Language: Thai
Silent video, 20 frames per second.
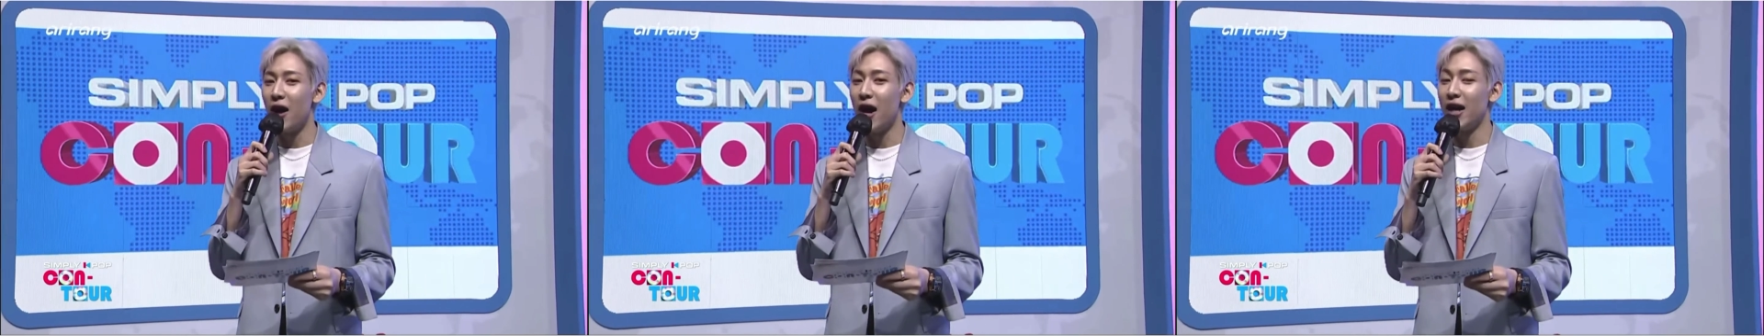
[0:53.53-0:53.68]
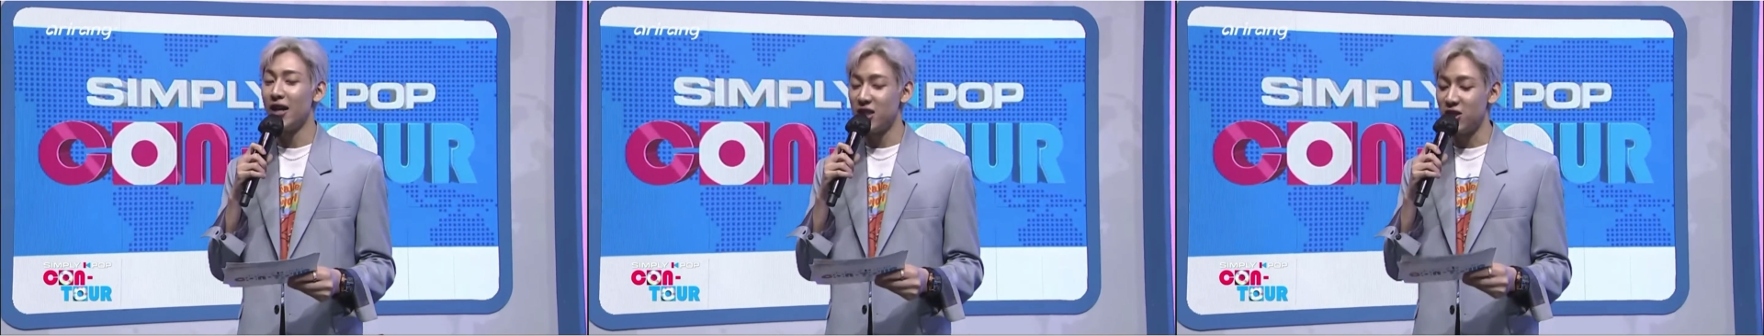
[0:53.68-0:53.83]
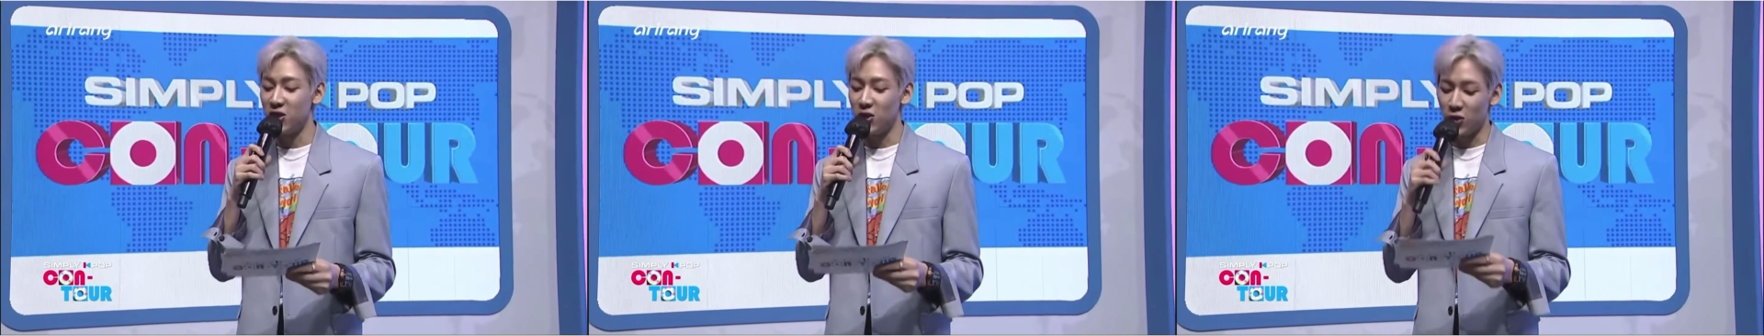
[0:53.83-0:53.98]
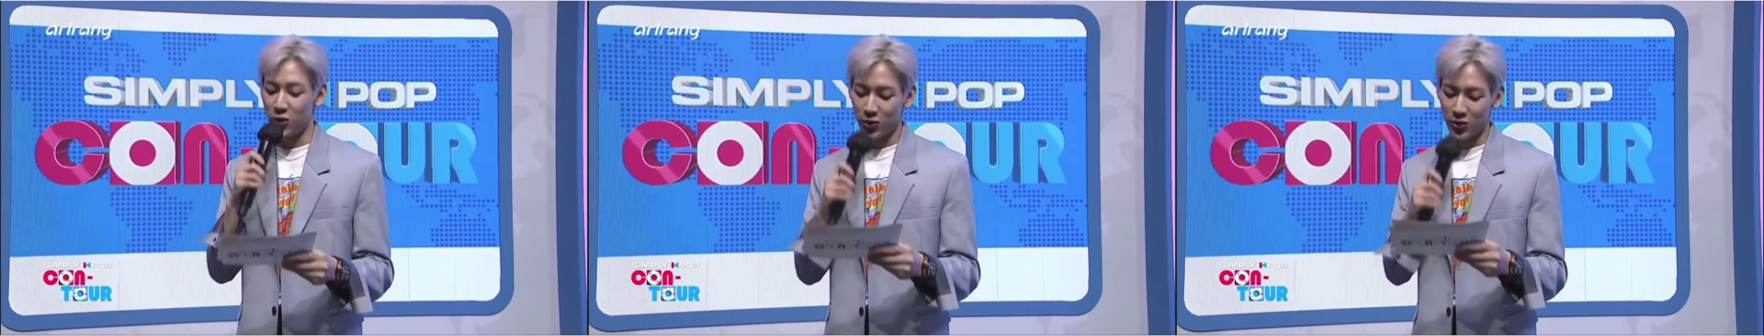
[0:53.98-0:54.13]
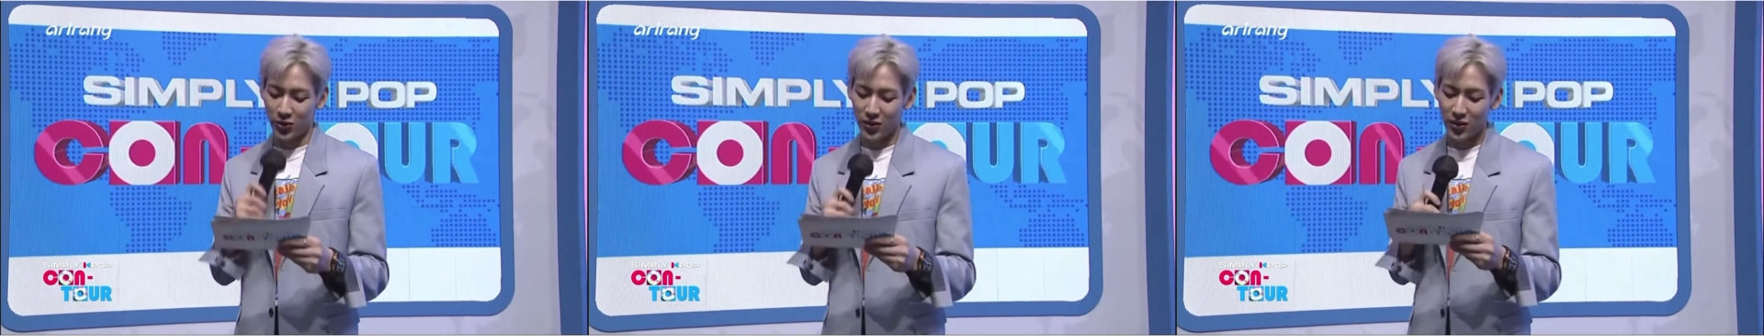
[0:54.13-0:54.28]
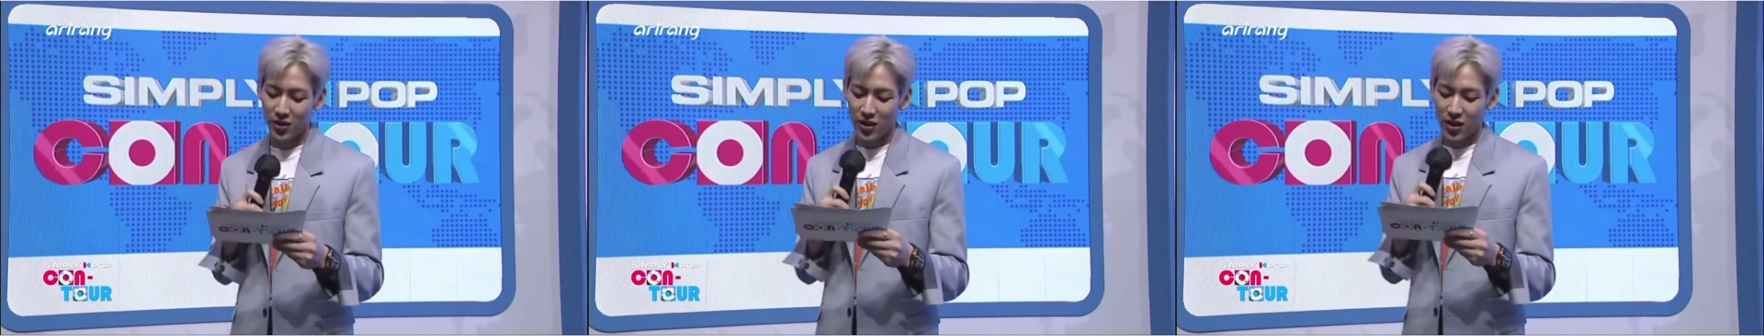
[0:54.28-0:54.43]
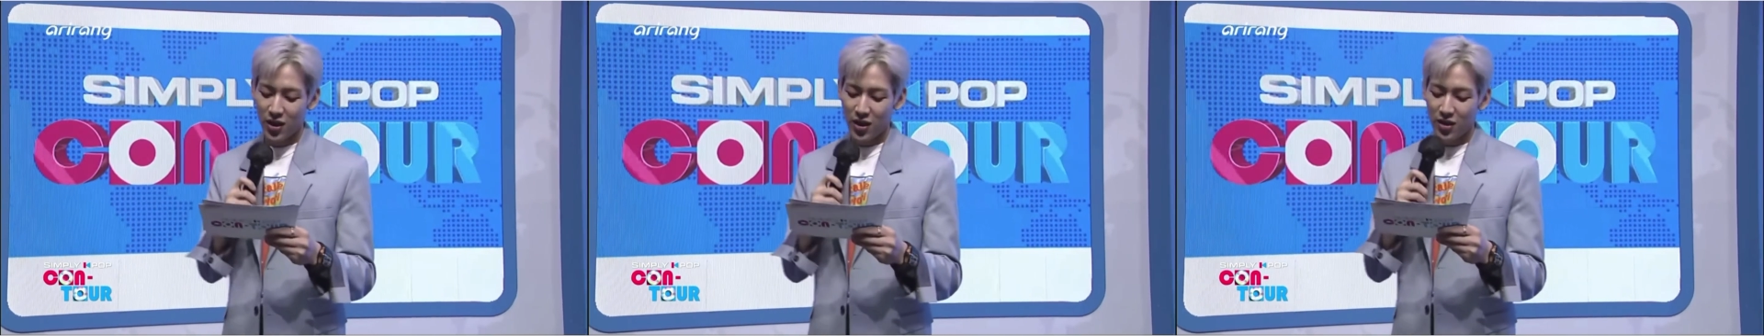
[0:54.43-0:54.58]
ทำผลงาน
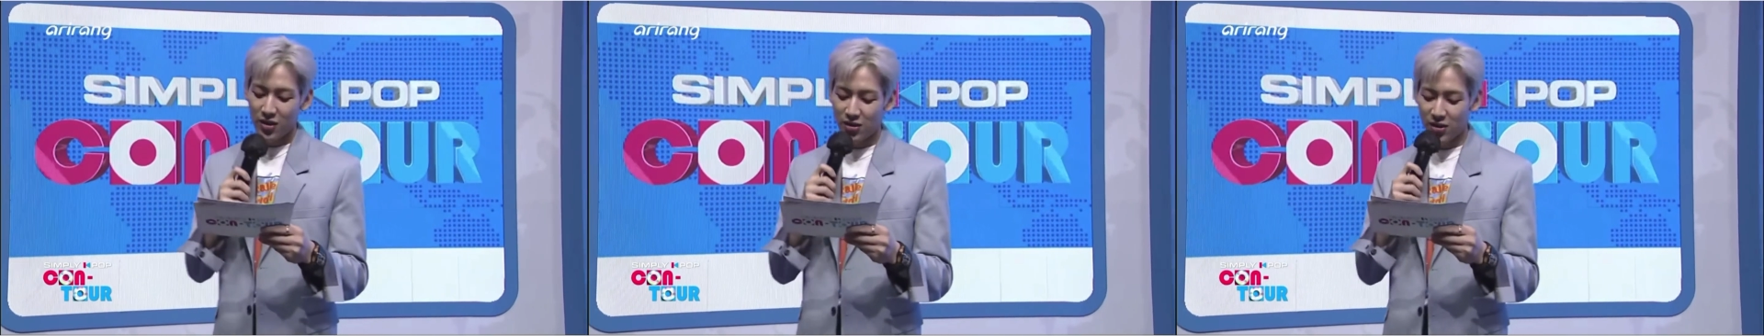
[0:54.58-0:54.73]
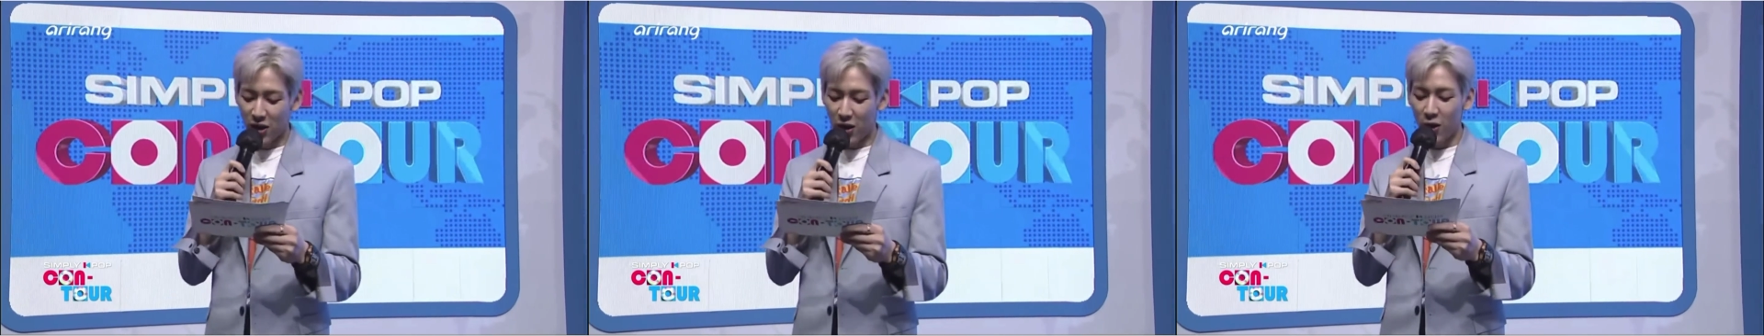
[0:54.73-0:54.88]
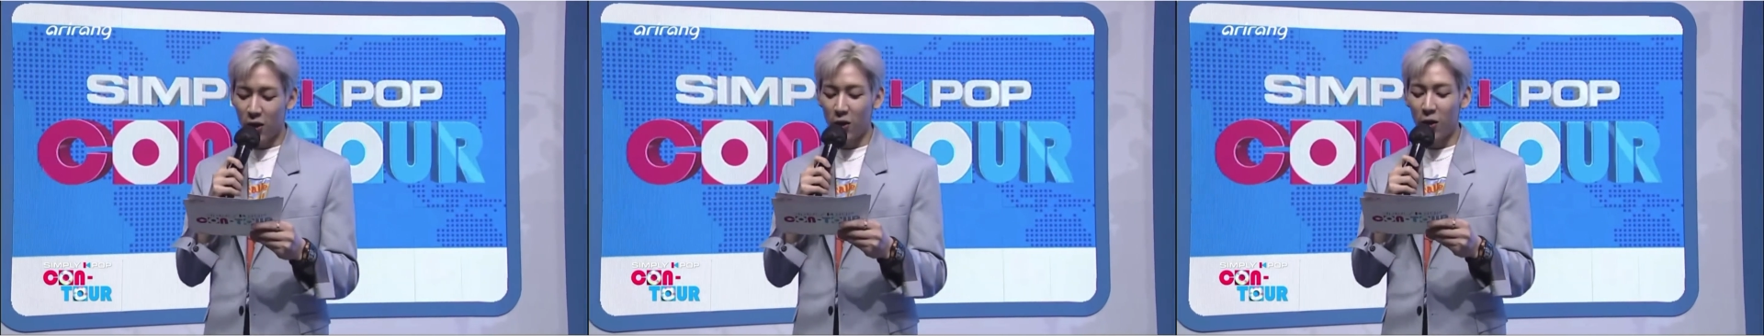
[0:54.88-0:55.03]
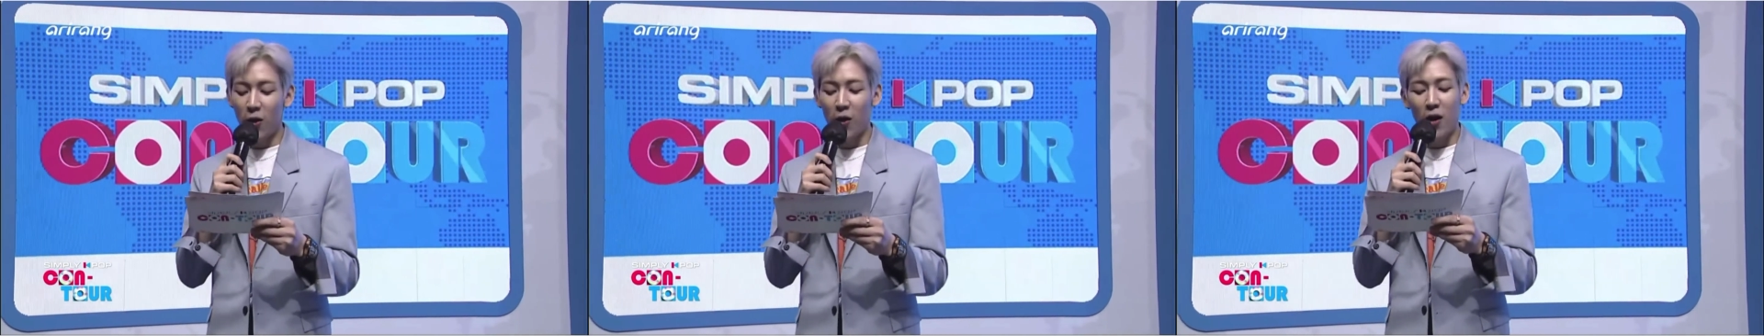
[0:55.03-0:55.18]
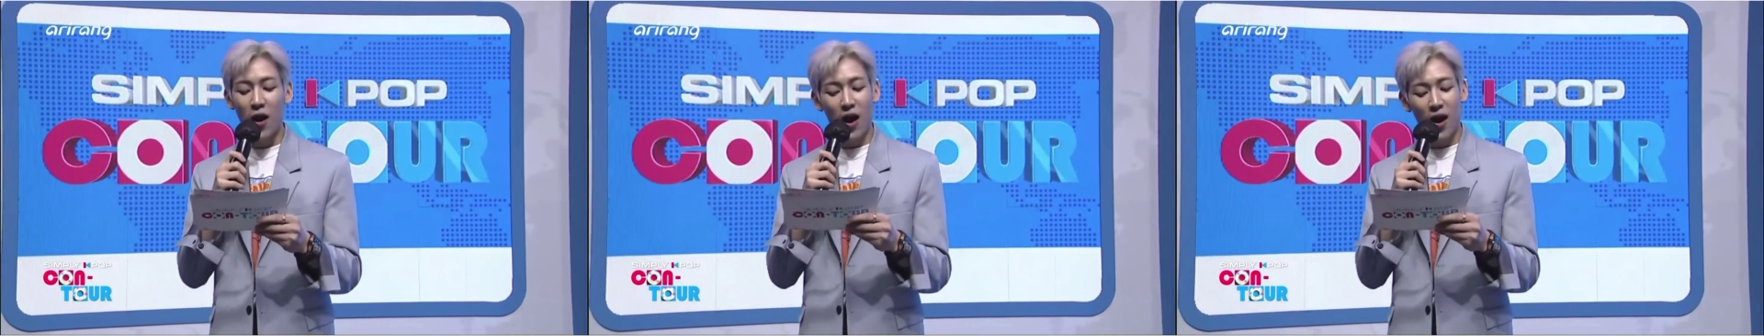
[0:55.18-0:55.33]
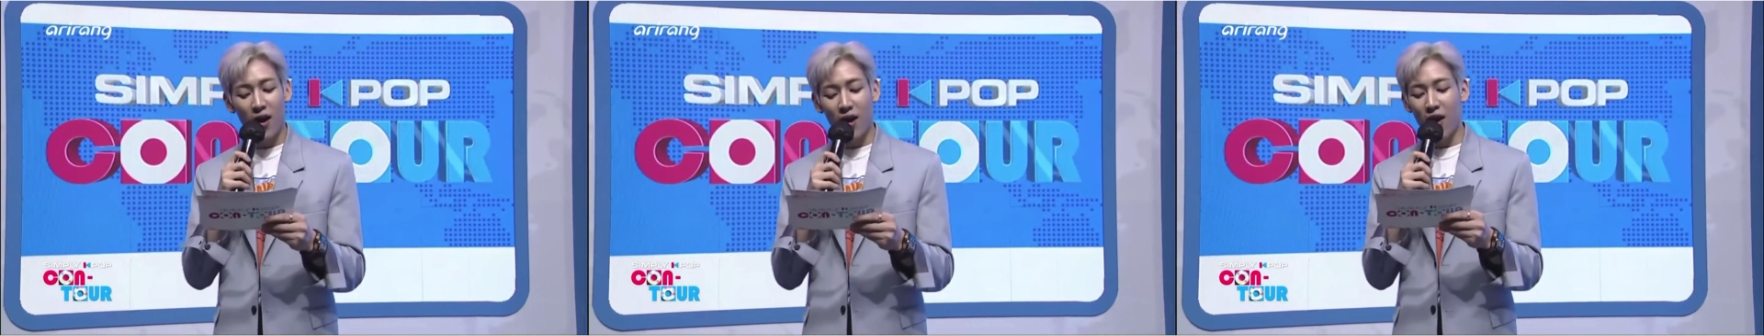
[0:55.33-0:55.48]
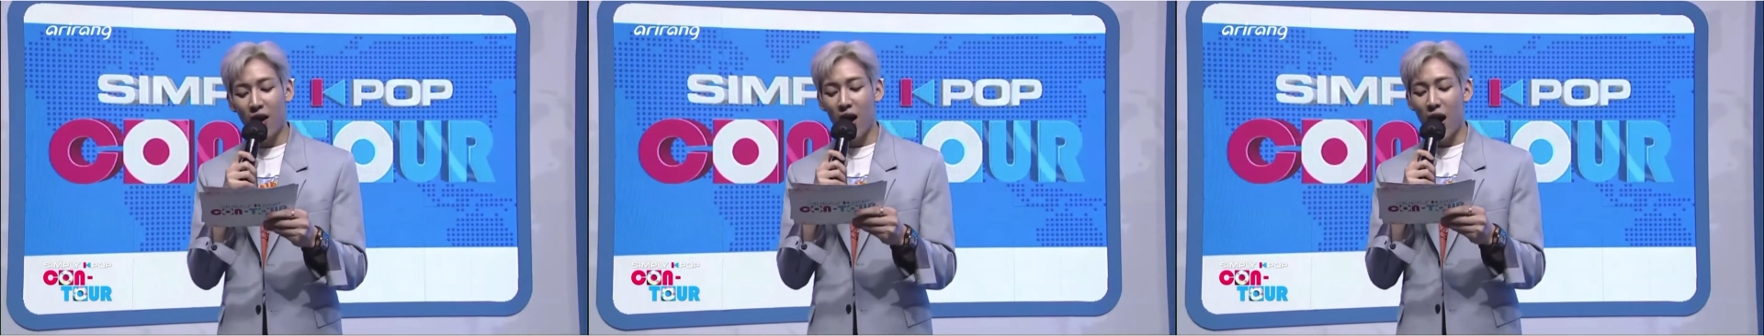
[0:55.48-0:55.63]
ดีๆออกมาและ
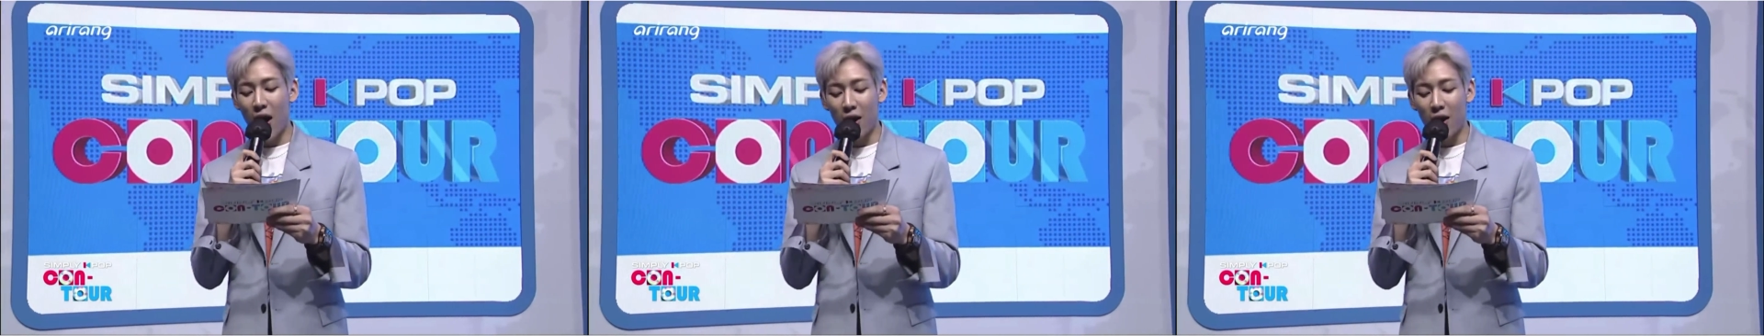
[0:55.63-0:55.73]
ก็